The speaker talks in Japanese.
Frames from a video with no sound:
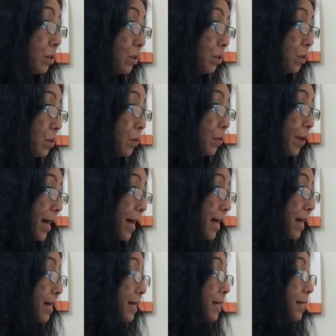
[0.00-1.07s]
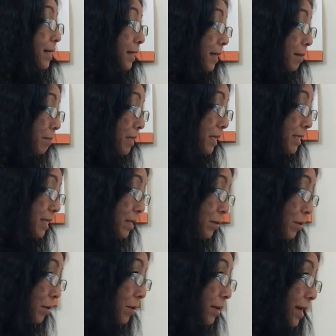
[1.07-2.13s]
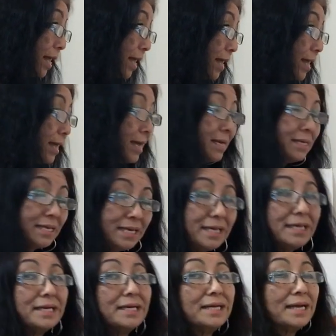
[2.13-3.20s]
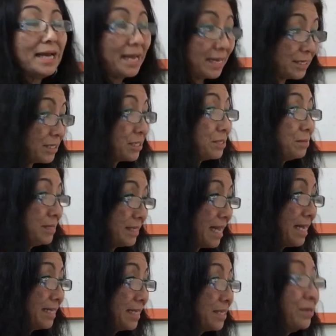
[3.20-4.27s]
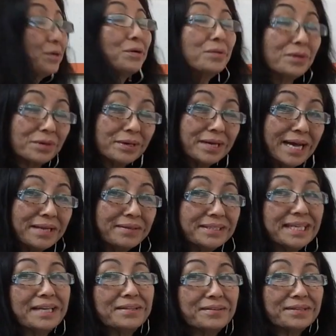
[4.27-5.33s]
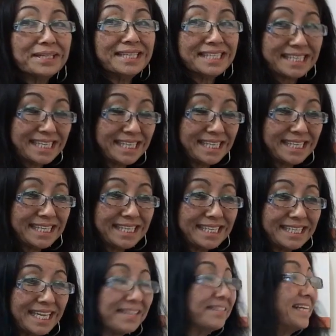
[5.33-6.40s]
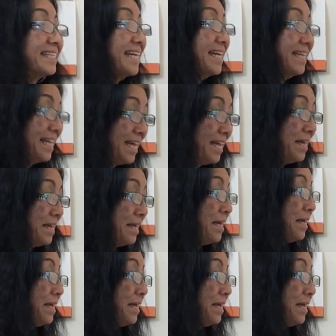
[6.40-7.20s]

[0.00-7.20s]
ドは右手のレに進みたいってそこをあのちゃんと意識してくださいね。